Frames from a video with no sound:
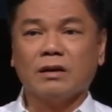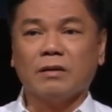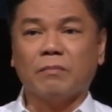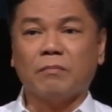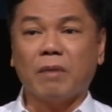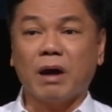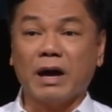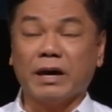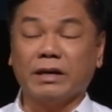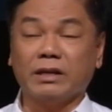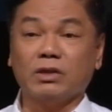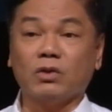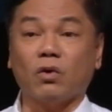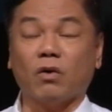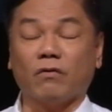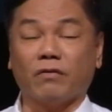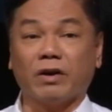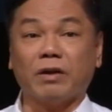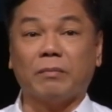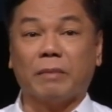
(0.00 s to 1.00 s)
mind
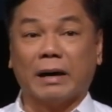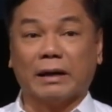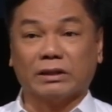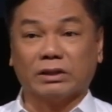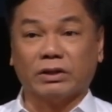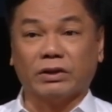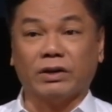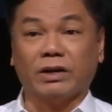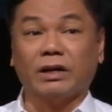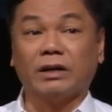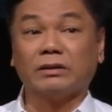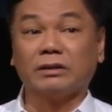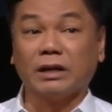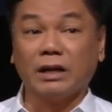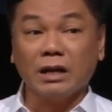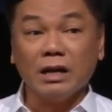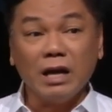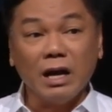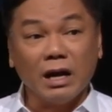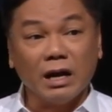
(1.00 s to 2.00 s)
over matter,
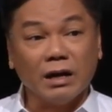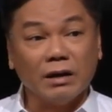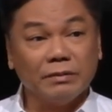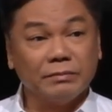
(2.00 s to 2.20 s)
talaga.